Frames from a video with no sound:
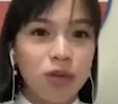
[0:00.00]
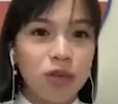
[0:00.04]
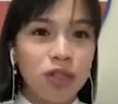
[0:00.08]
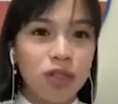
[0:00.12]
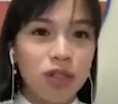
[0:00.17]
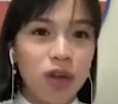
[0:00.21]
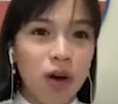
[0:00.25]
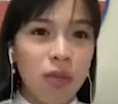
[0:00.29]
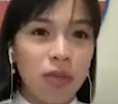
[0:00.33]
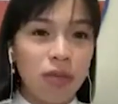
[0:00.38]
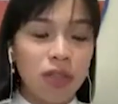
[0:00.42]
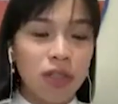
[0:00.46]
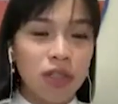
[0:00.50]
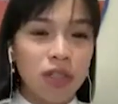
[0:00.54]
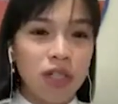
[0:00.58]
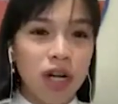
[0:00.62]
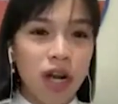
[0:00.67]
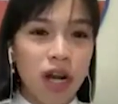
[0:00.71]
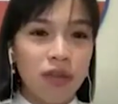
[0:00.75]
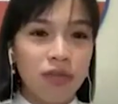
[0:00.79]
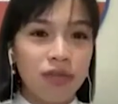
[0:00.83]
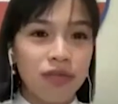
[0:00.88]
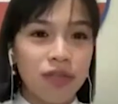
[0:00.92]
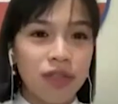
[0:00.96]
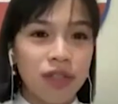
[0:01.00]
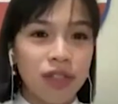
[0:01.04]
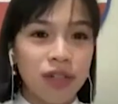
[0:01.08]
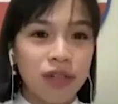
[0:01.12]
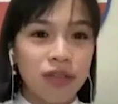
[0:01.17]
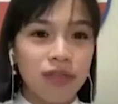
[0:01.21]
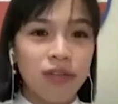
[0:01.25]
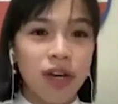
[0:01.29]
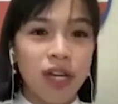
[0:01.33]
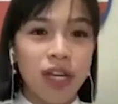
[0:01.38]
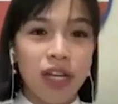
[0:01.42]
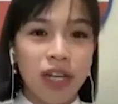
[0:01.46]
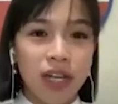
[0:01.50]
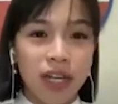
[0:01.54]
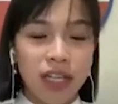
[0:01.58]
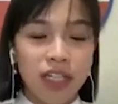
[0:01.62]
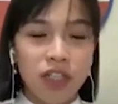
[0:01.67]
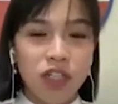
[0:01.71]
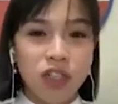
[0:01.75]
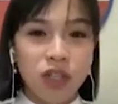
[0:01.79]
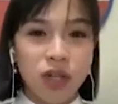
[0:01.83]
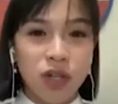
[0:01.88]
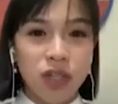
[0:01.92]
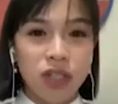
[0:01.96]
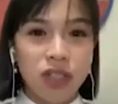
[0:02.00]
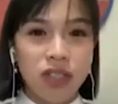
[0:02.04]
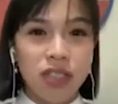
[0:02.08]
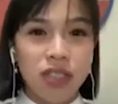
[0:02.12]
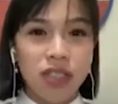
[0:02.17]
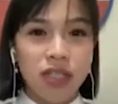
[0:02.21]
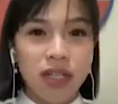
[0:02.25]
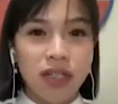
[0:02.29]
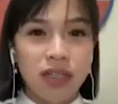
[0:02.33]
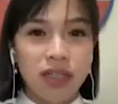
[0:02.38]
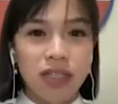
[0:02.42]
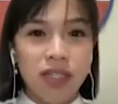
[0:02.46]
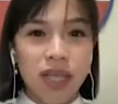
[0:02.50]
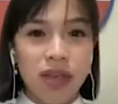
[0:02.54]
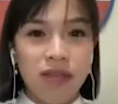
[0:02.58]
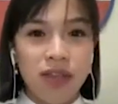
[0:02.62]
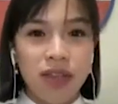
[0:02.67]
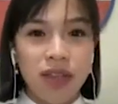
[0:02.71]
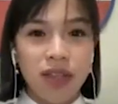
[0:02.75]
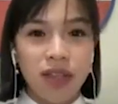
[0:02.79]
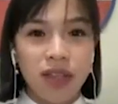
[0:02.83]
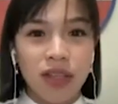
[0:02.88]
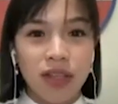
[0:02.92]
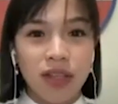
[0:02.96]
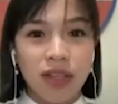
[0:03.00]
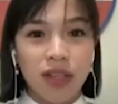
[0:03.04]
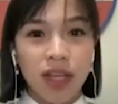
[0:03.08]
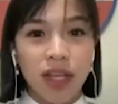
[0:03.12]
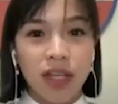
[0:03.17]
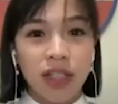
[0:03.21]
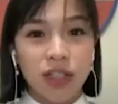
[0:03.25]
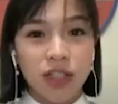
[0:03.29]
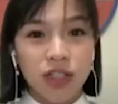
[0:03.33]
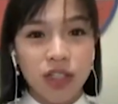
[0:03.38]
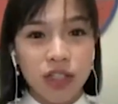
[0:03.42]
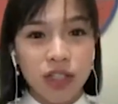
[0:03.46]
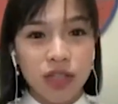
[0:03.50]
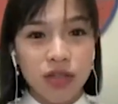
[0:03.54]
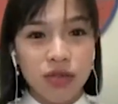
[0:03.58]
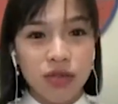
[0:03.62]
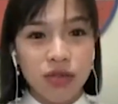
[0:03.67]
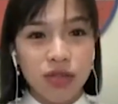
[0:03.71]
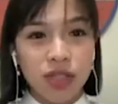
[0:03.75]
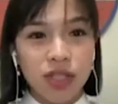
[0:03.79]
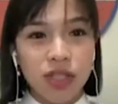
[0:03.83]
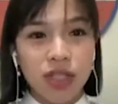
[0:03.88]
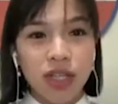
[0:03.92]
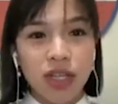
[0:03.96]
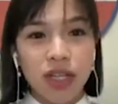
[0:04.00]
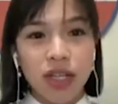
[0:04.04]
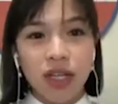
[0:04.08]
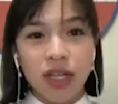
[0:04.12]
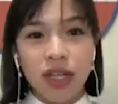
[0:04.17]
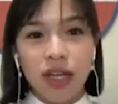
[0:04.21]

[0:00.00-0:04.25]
most common traffic violations ng 17 LGUs